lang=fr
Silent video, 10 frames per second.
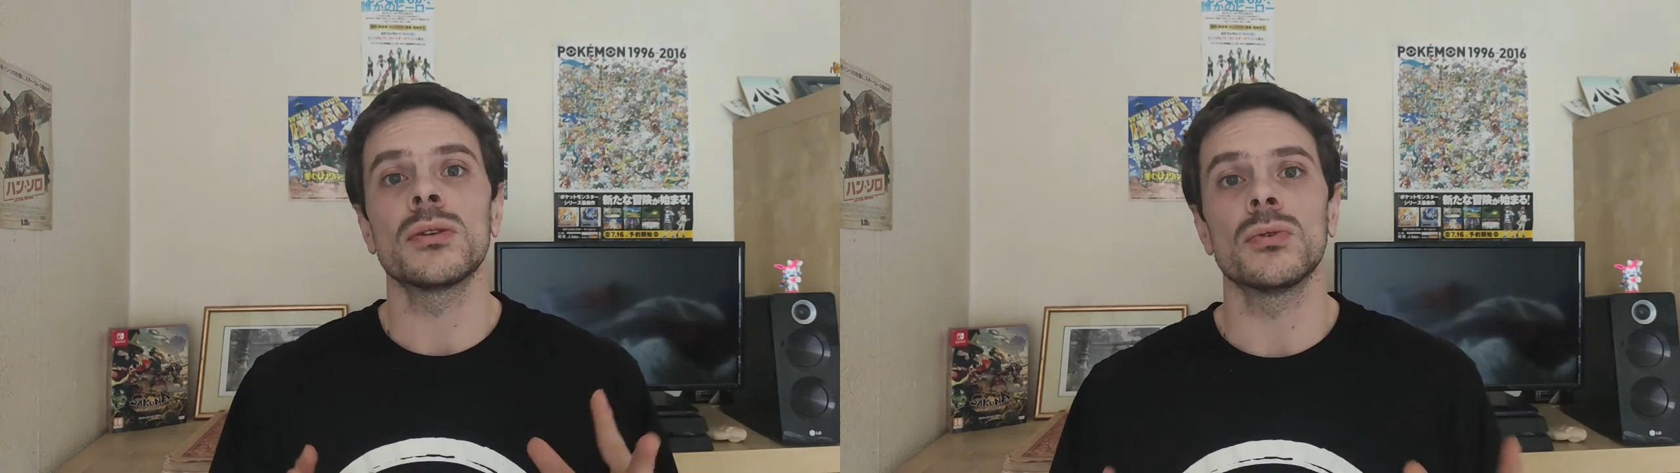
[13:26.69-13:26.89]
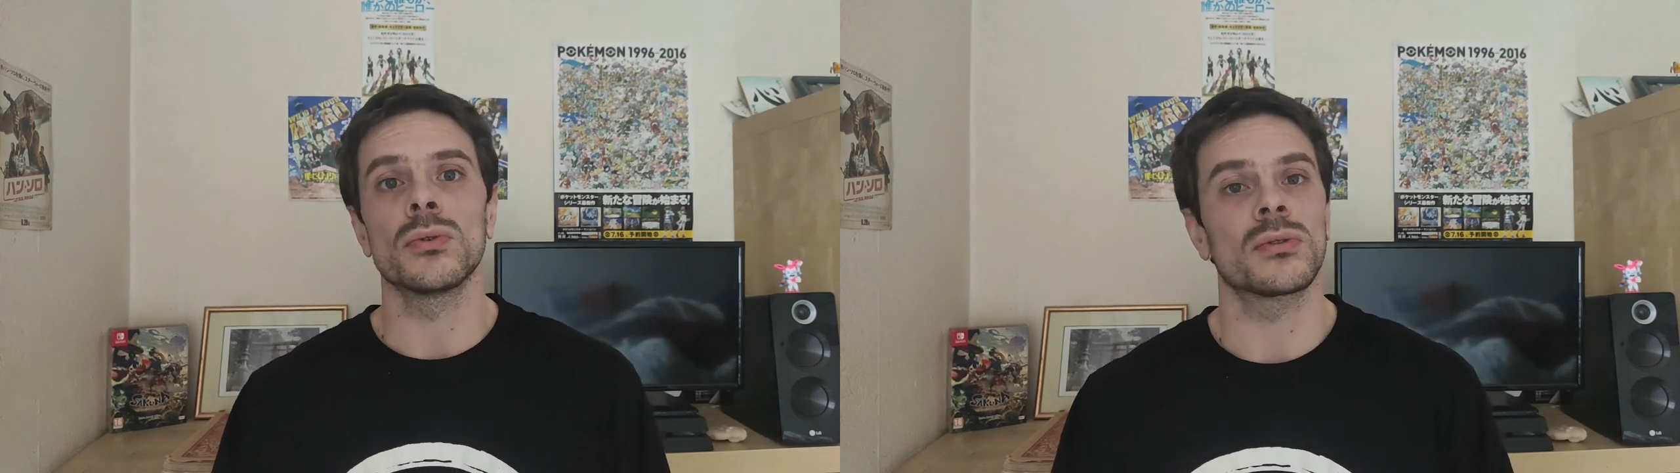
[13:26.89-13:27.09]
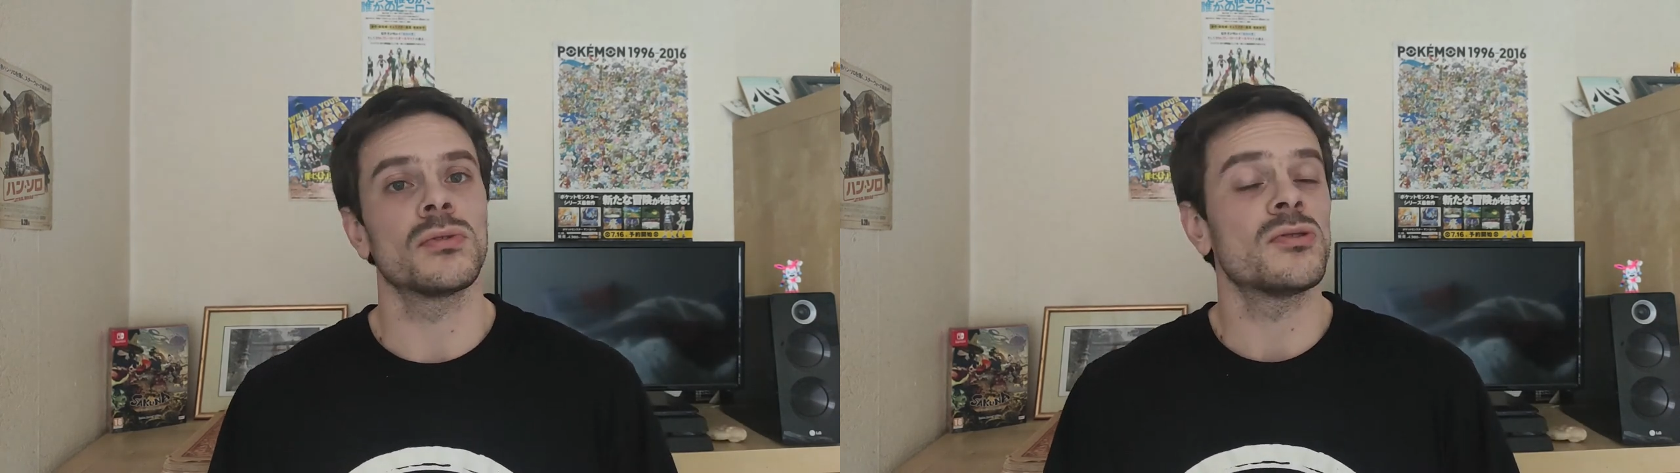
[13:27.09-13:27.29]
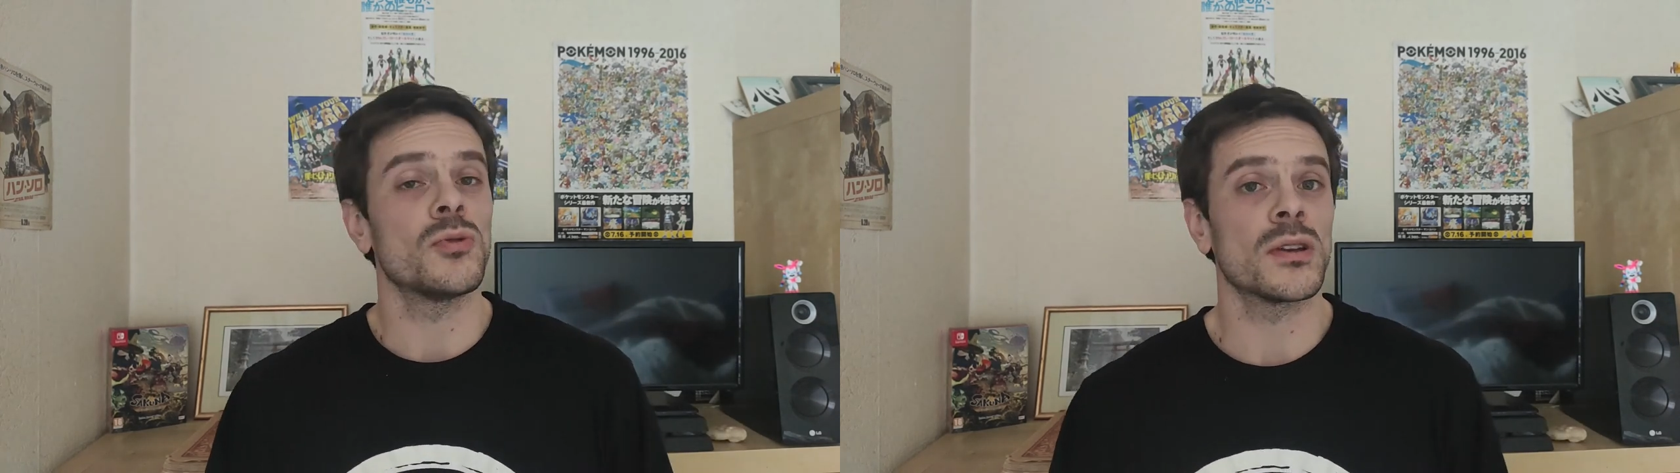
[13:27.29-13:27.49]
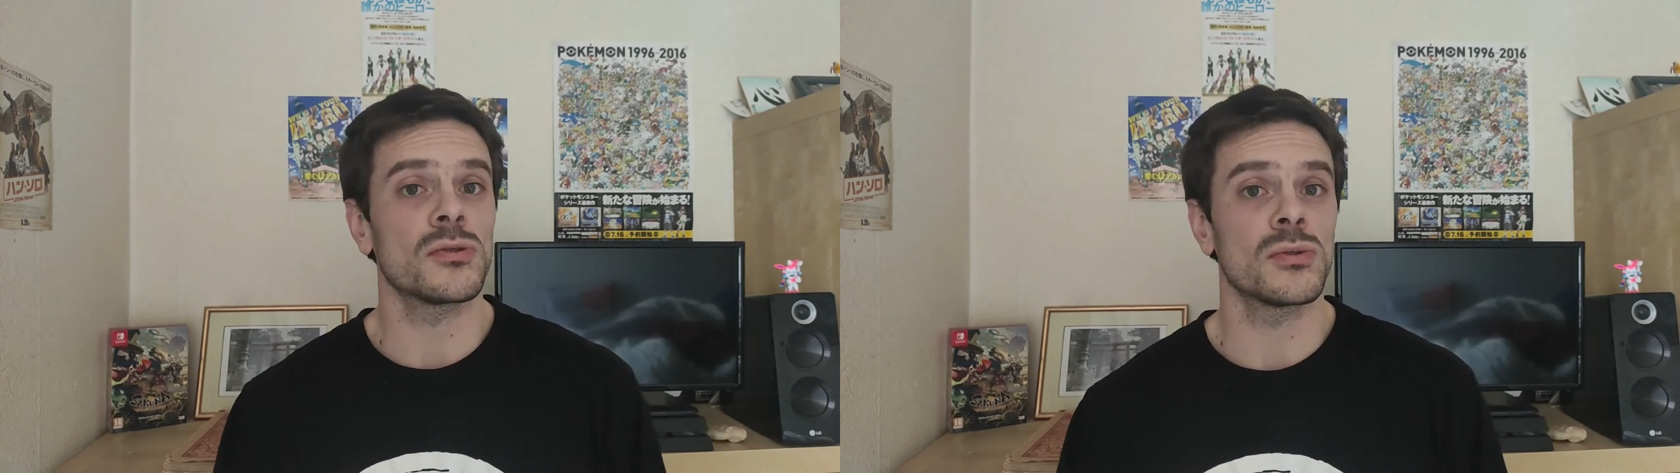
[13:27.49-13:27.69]
donc une
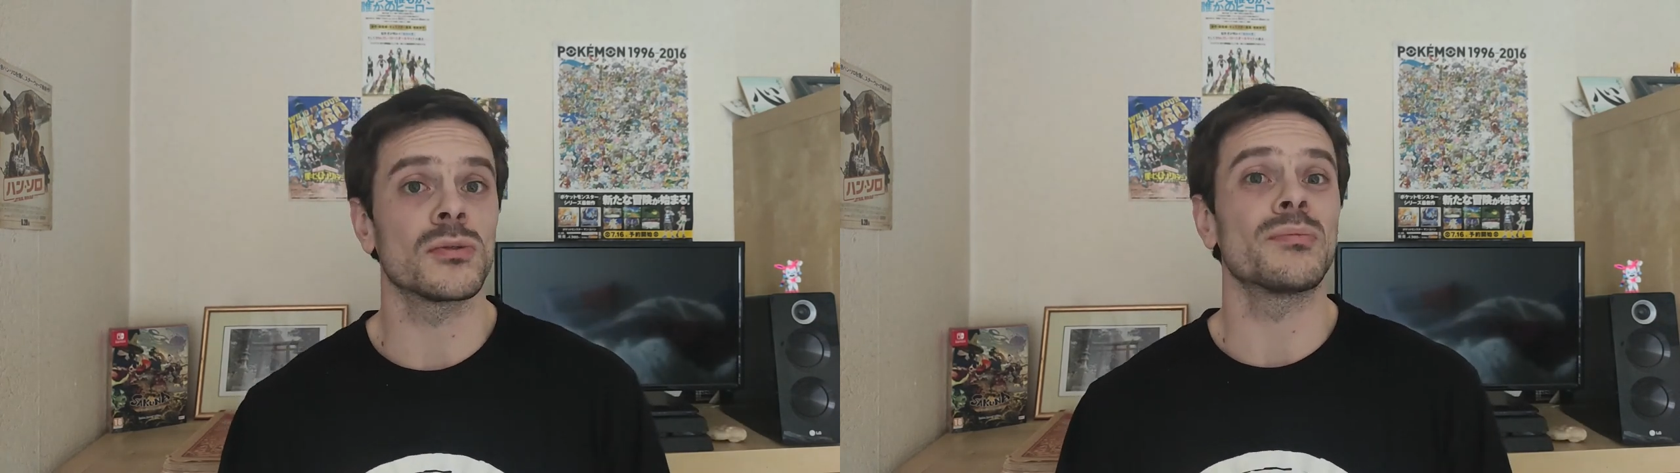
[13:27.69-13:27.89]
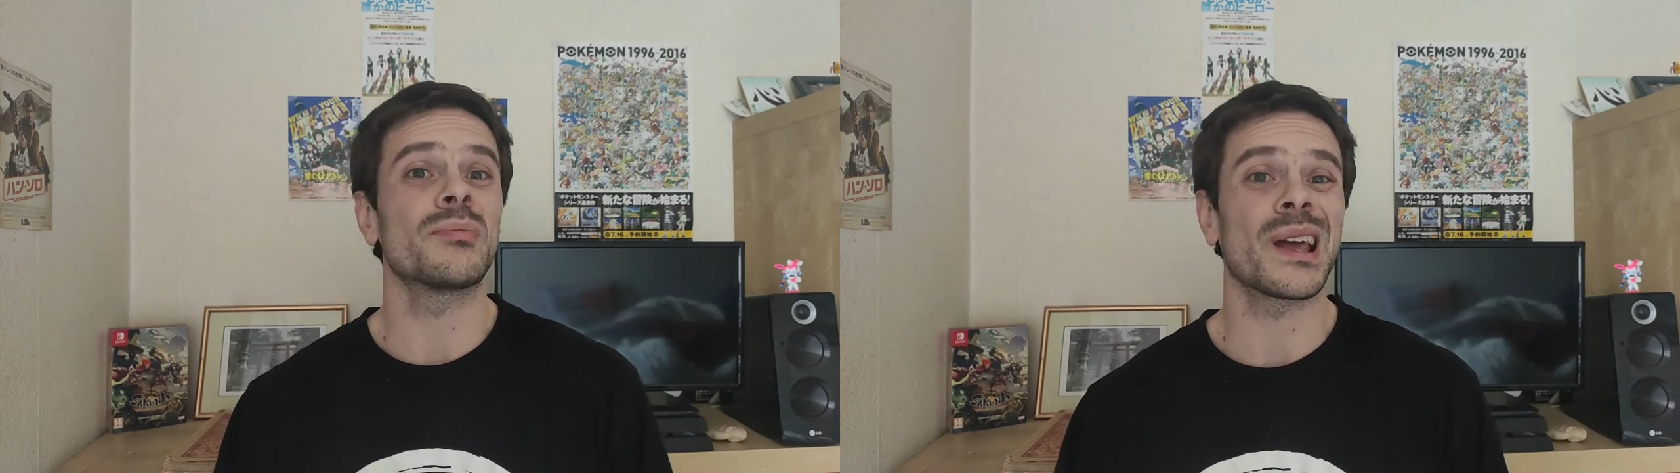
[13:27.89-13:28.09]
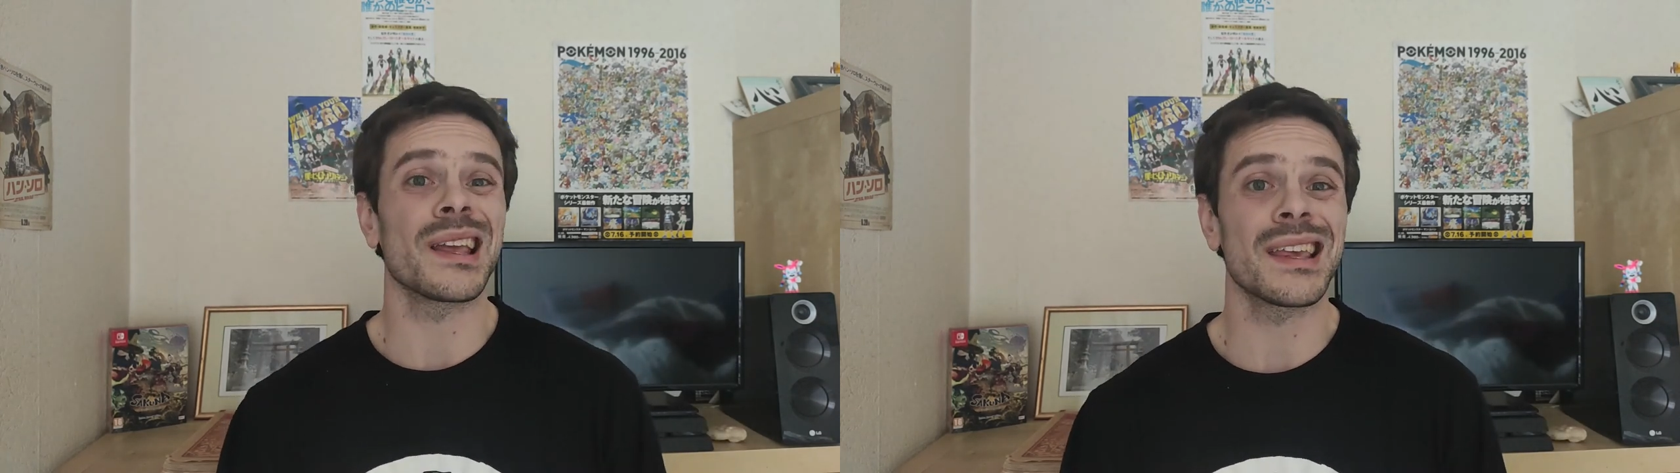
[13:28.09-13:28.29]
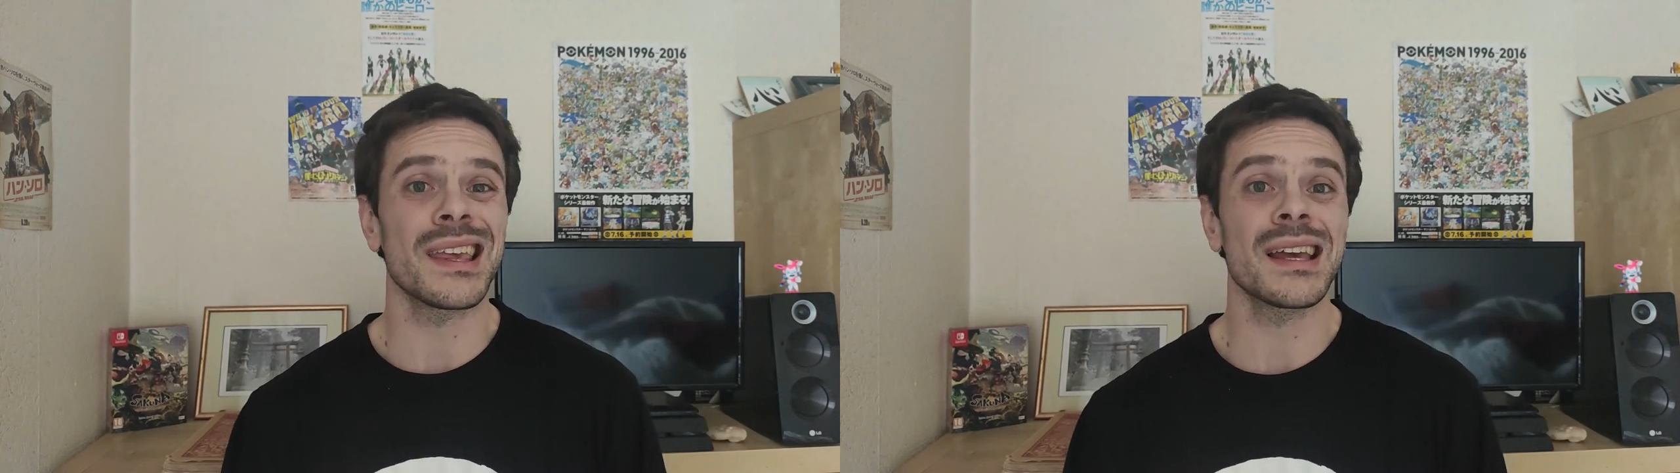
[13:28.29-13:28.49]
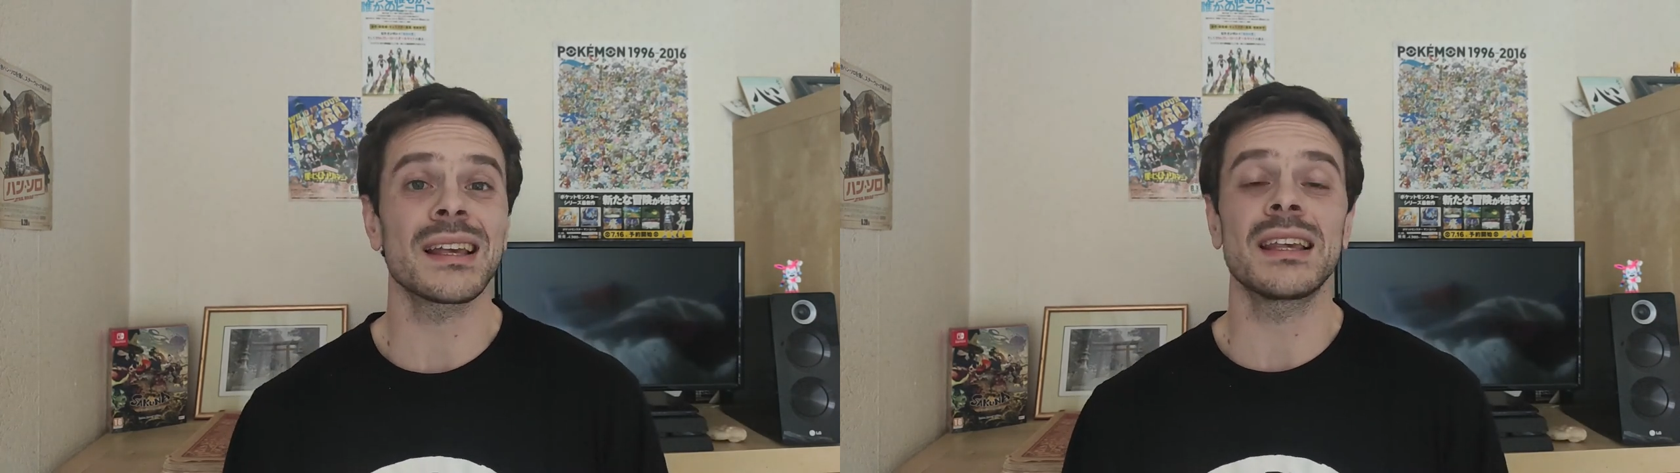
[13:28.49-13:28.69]
situation précaire